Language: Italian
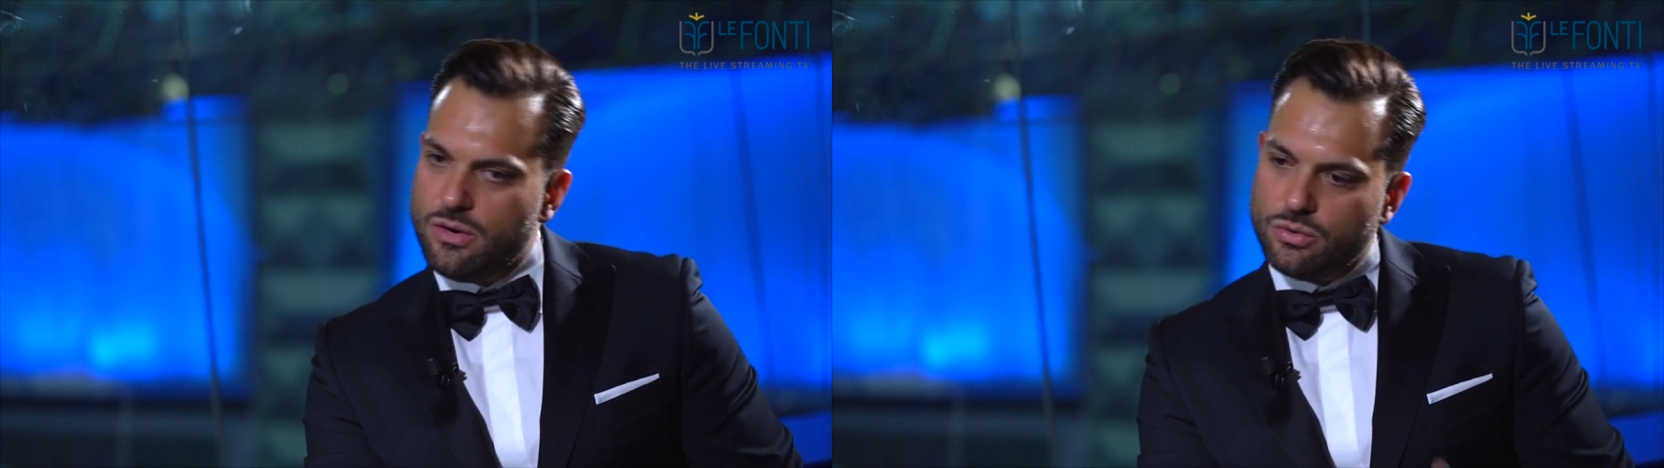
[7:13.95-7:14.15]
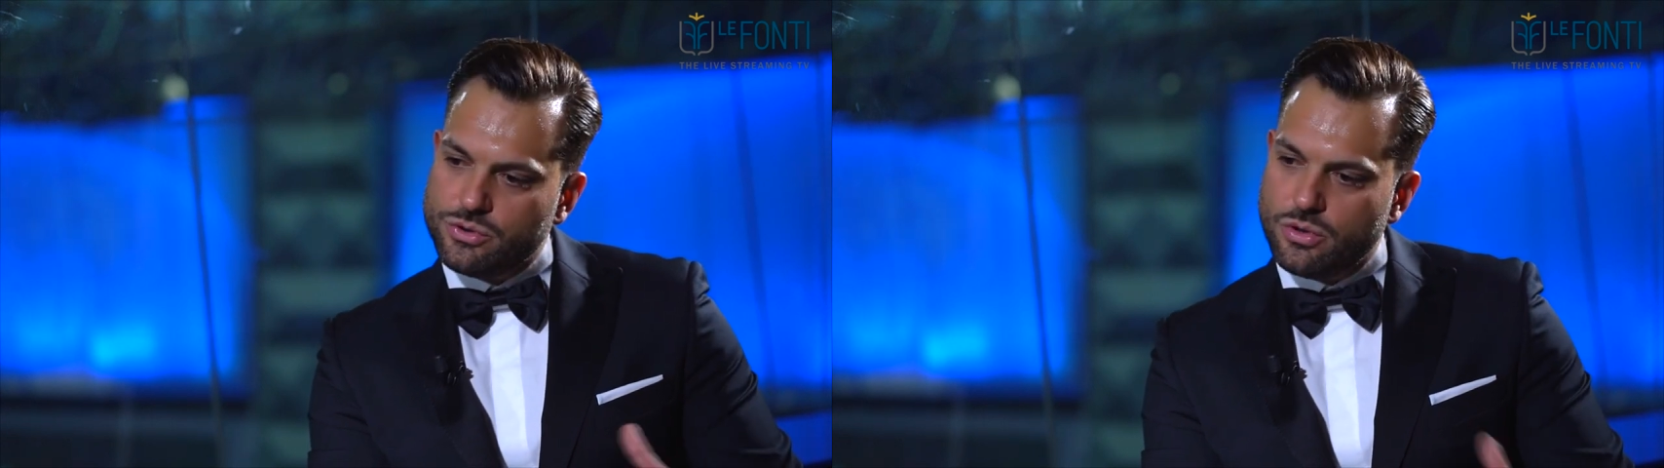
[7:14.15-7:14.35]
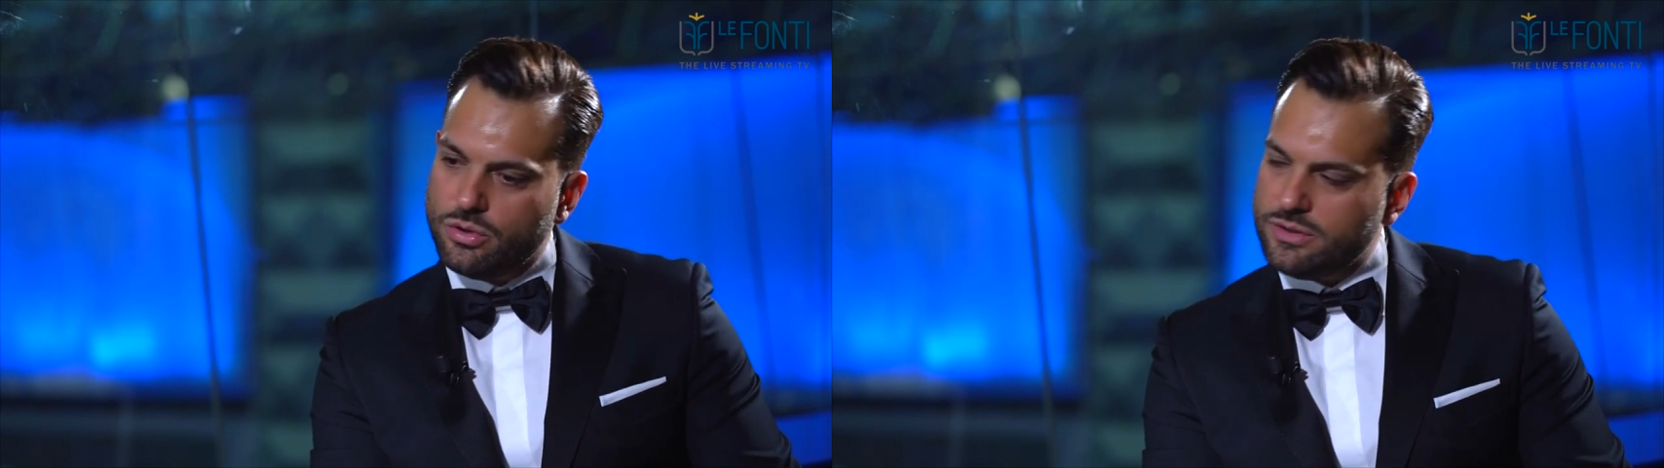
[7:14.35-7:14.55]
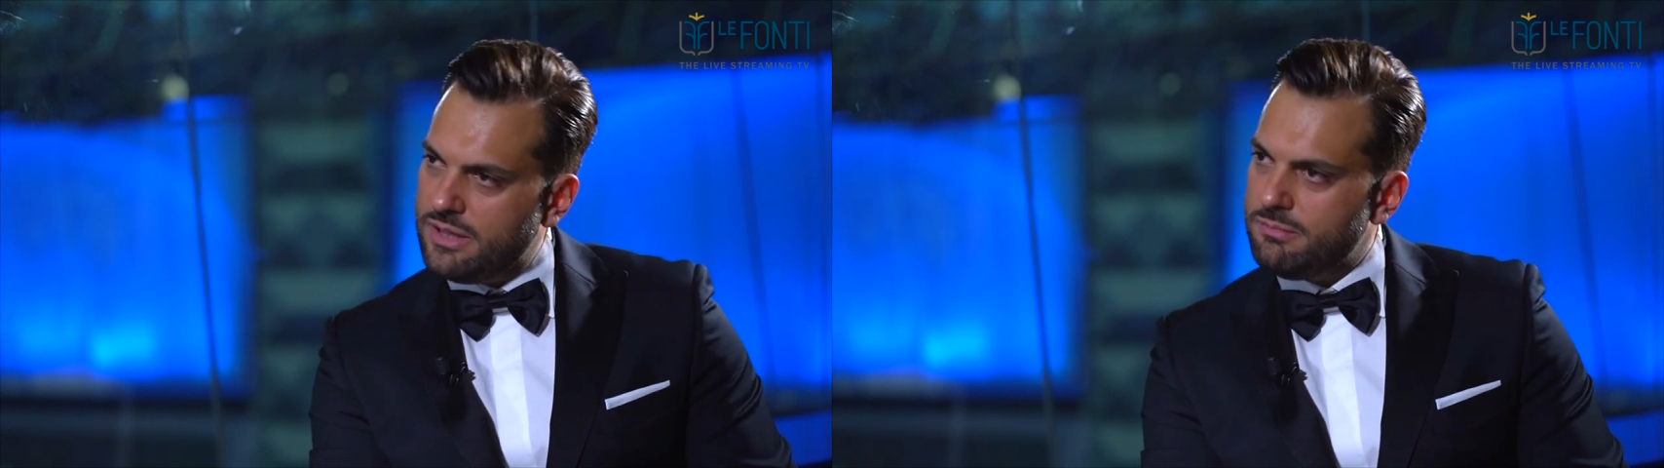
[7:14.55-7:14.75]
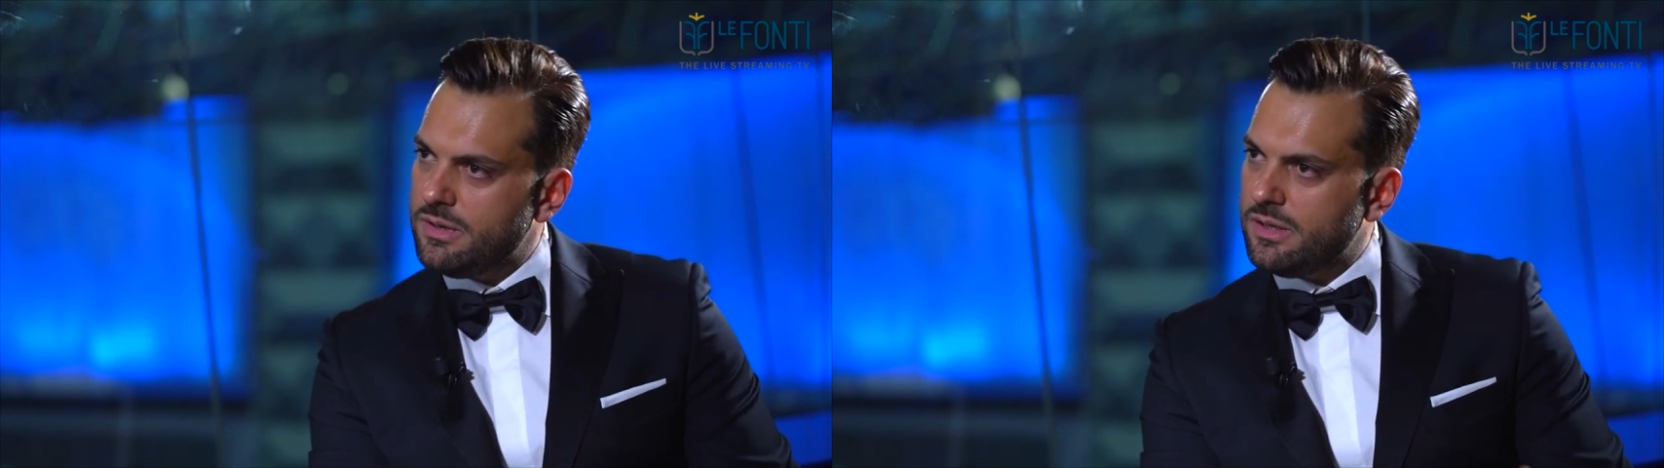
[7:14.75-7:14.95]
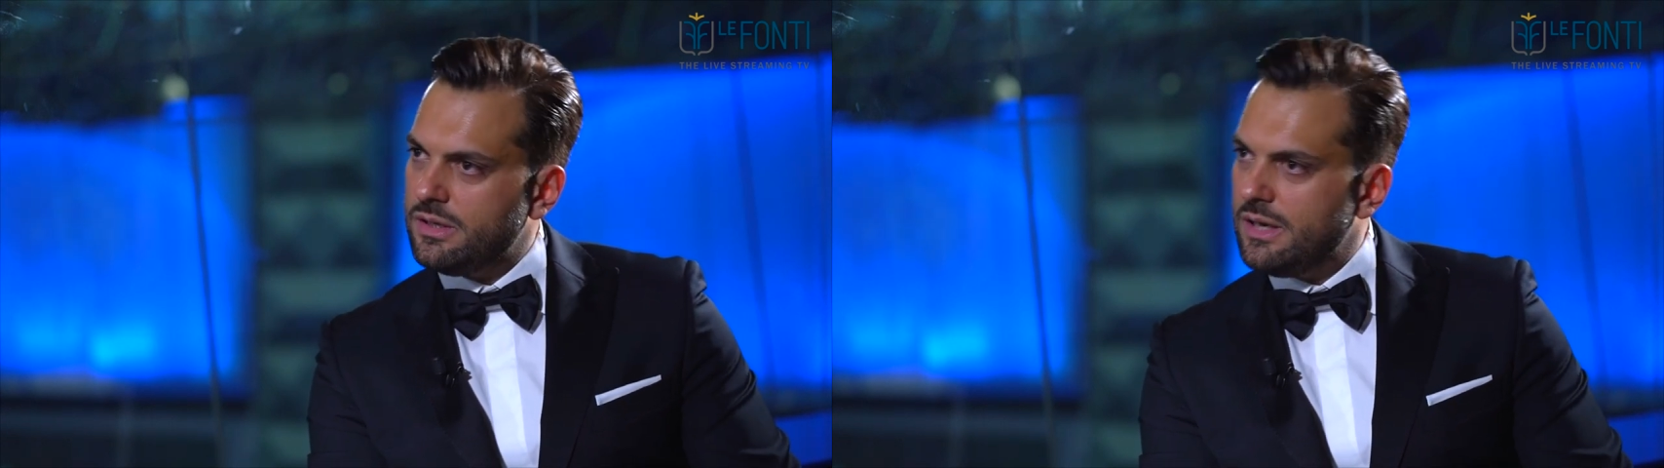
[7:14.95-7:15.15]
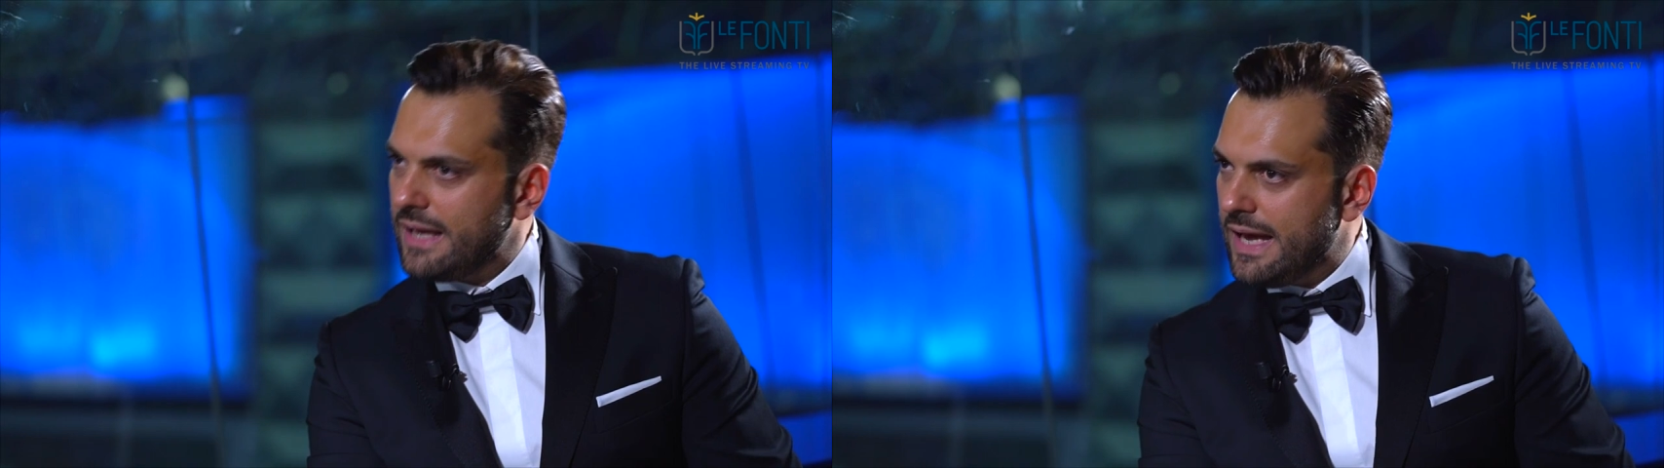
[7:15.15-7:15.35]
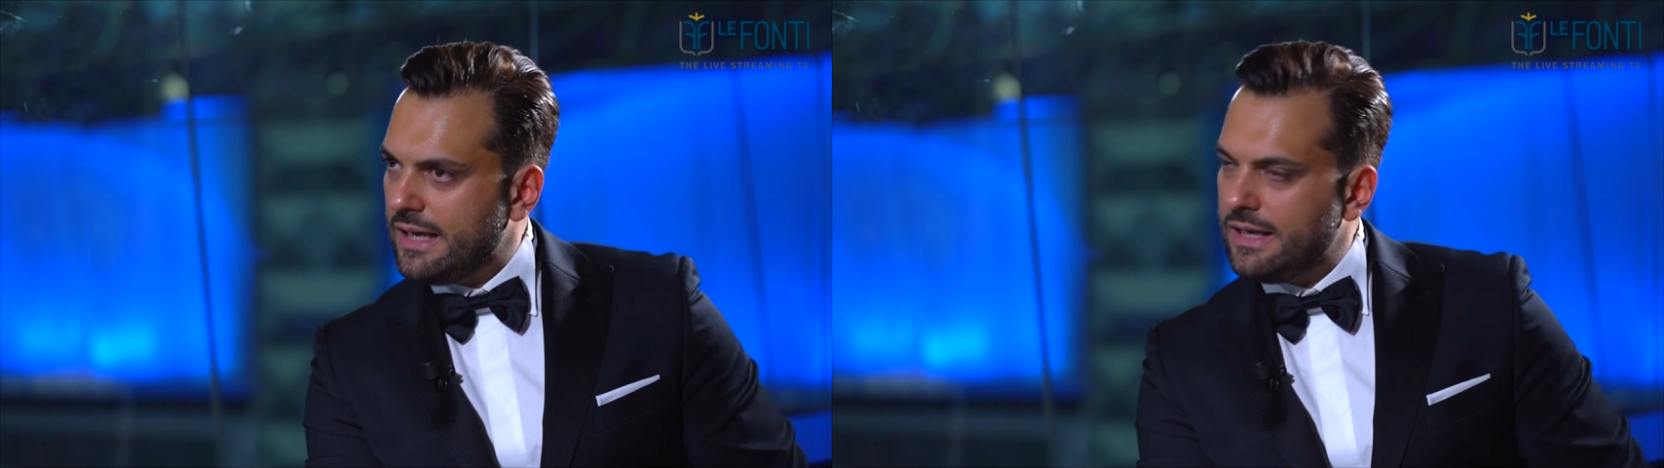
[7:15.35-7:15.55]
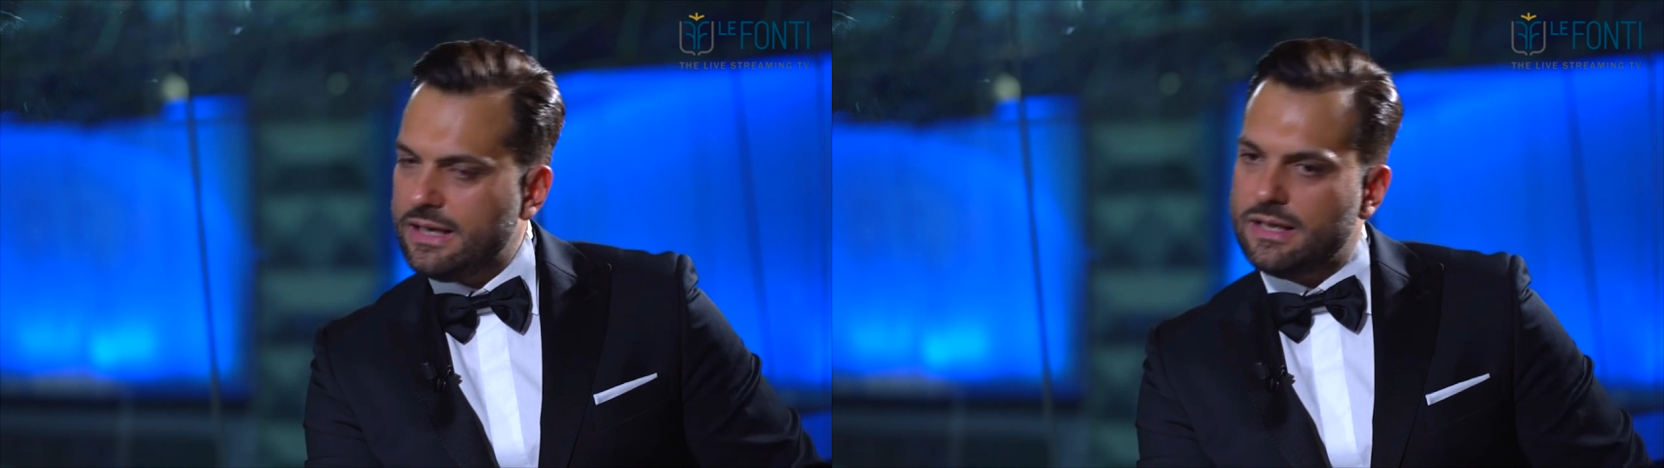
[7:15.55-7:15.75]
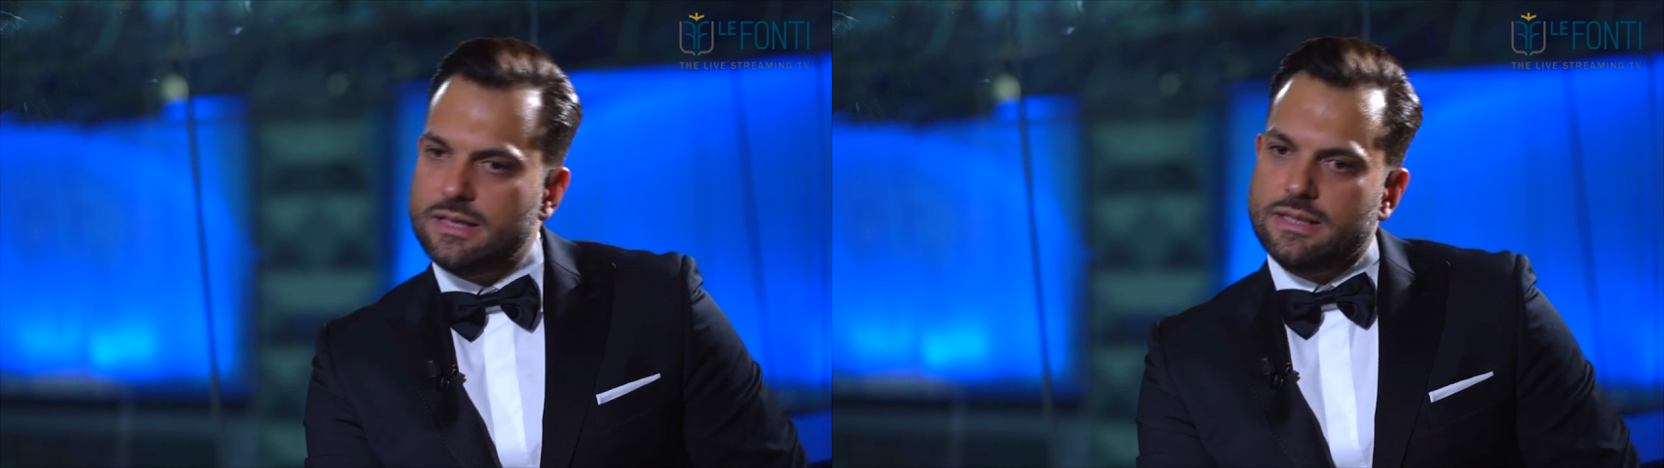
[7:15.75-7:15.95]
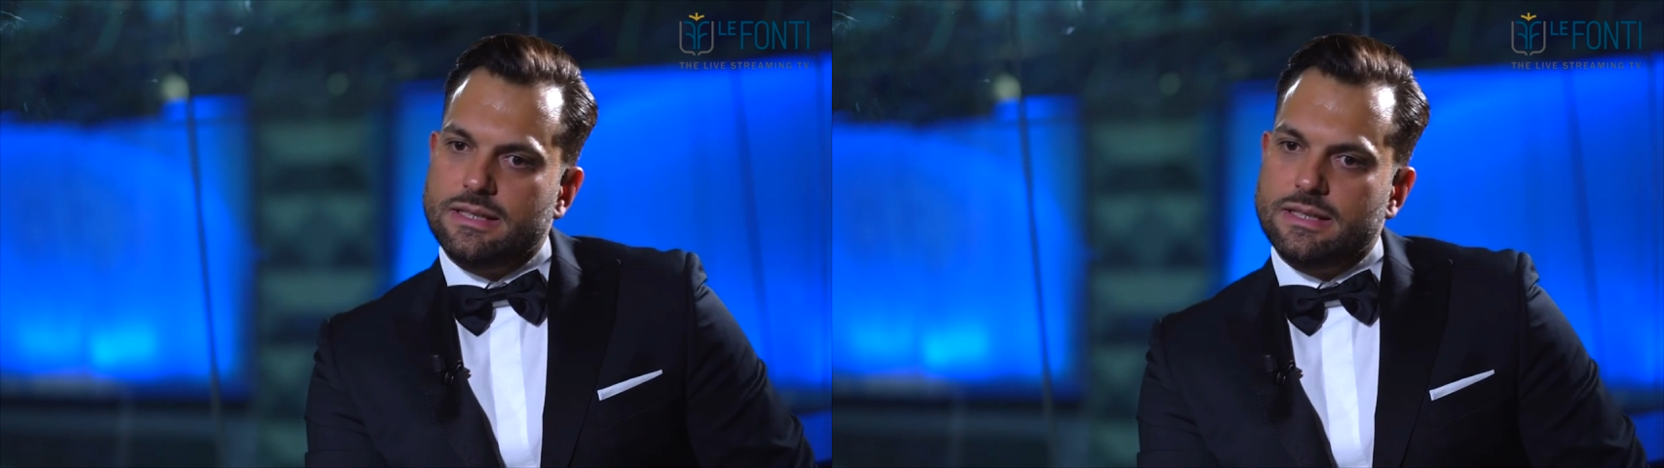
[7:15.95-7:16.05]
non solo il team legale,